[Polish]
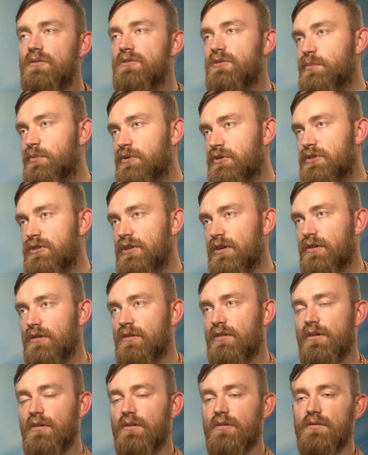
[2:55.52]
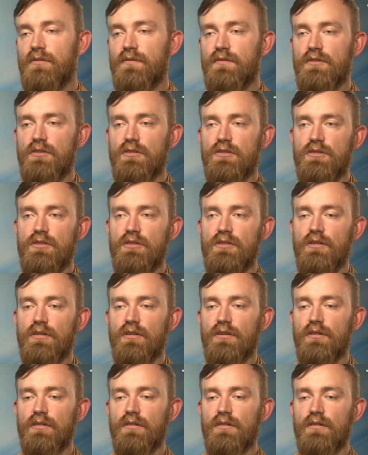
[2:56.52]
osobiście jako, jako rowerzyście
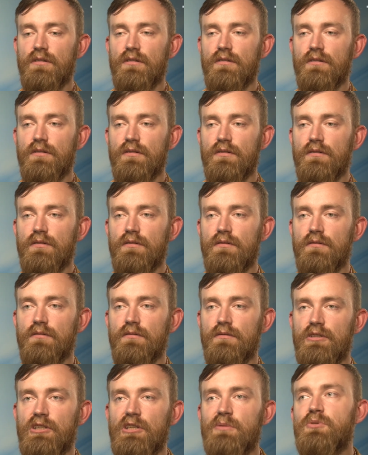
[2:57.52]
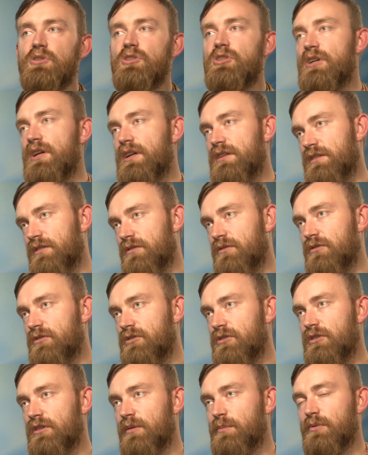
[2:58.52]
e, nie przeszkadza to,
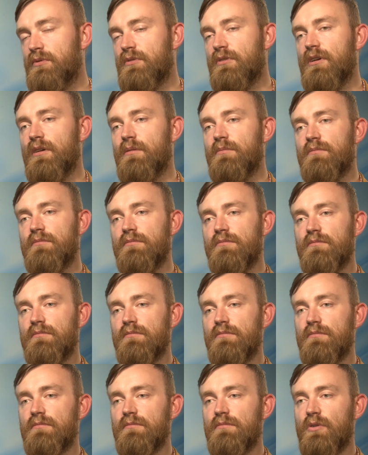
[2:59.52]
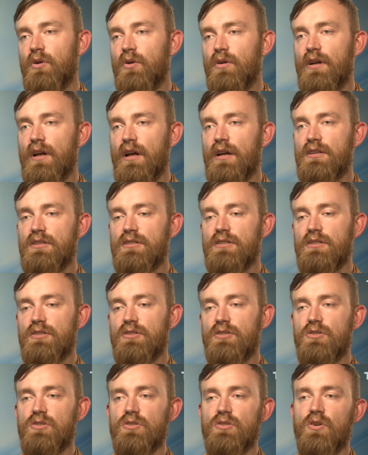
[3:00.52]
jeśli napotkam rolkarza
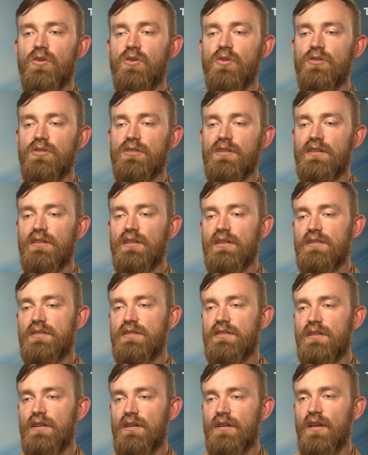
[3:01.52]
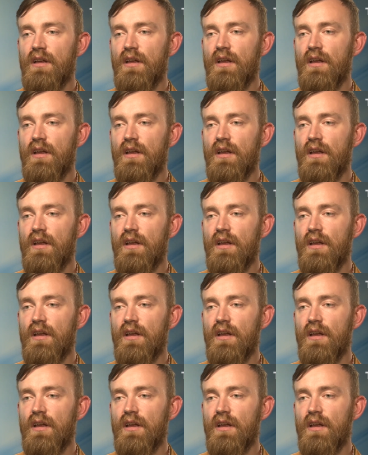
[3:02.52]
czy, czy kogoś na desce.